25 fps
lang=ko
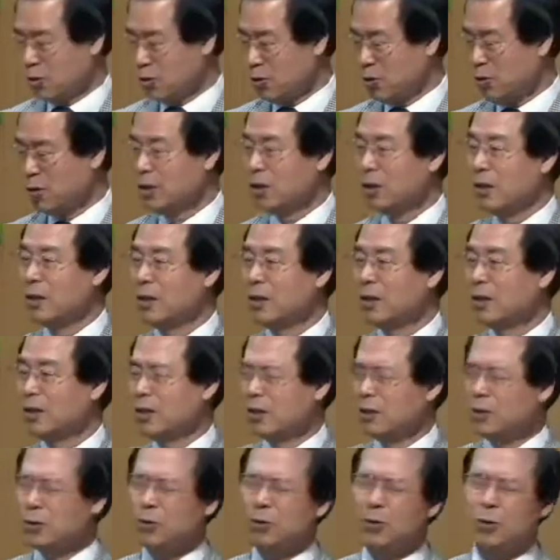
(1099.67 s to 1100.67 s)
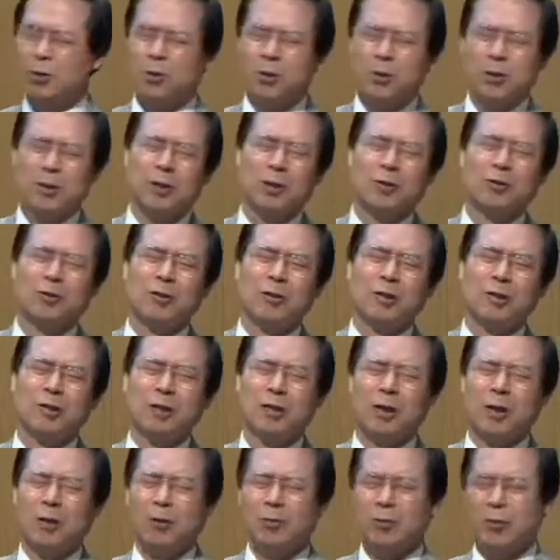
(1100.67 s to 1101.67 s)
귀신 들린 여종을
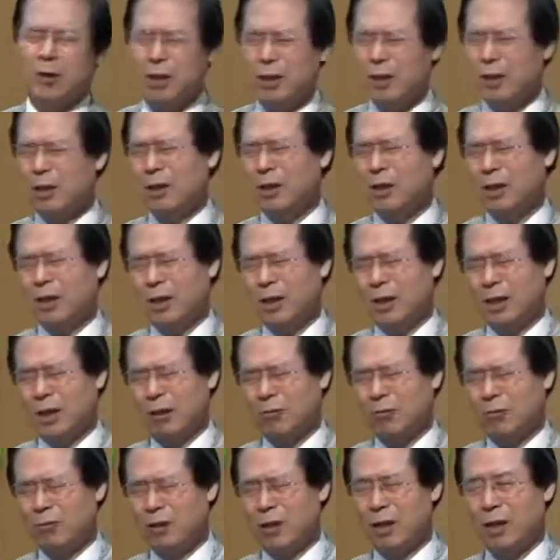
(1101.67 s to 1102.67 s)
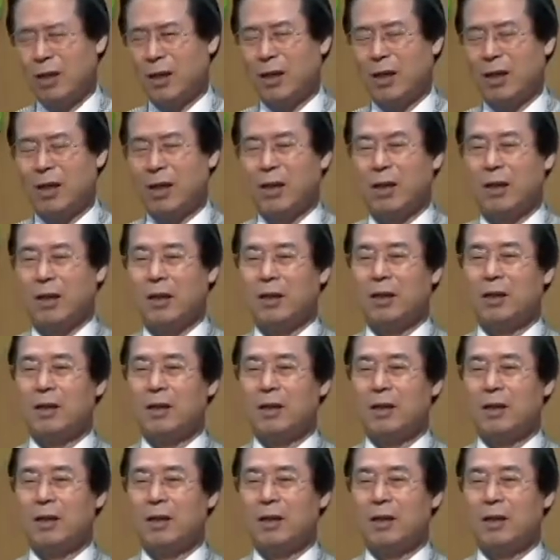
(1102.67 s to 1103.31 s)
고쳐줬는데 왜 이렇게 우리에게